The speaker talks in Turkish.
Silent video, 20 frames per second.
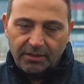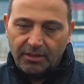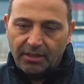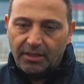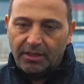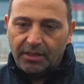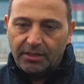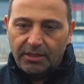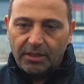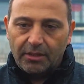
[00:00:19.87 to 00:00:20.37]

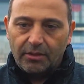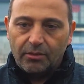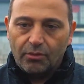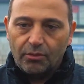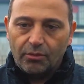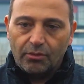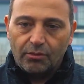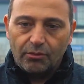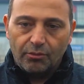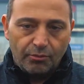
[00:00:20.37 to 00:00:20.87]
halen daha
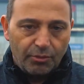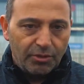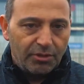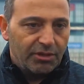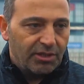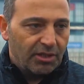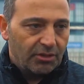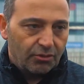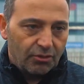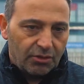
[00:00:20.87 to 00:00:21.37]
o
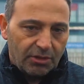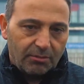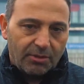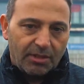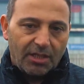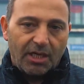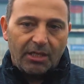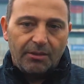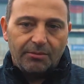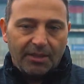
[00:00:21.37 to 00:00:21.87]
ümidi taşıyoruz ama
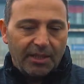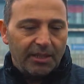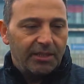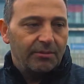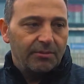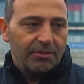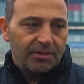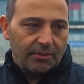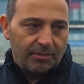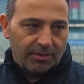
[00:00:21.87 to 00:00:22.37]
galip
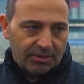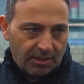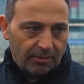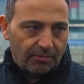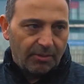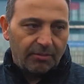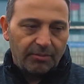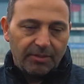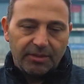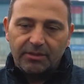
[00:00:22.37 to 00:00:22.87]
geldiğimiz zaman
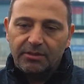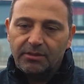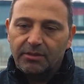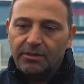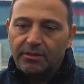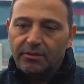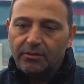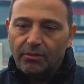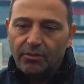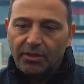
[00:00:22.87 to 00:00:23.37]
tamamen
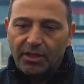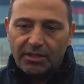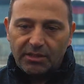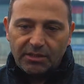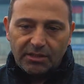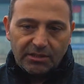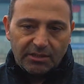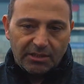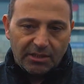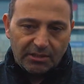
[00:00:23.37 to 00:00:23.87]
e, o
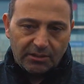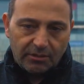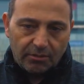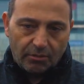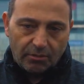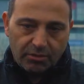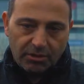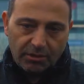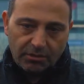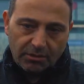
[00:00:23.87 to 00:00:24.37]
yarışın
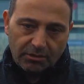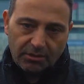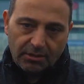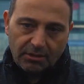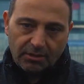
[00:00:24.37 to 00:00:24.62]
içerisinde olacağız.